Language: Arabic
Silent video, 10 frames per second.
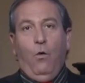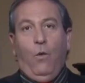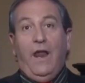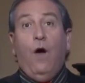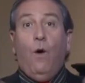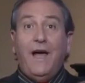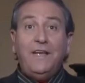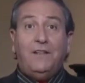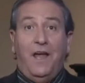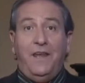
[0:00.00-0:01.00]
وله
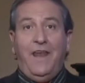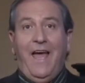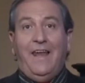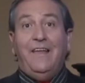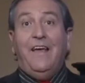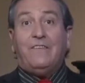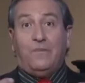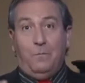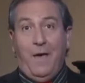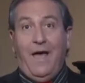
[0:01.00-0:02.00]
ايضا
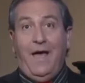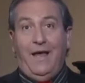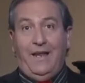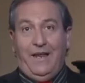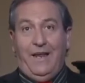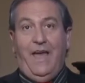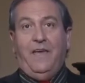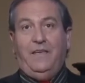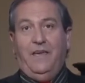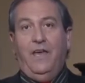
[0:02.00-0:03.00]
الاسماء
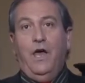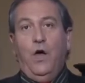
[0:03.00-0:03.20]
الالهيه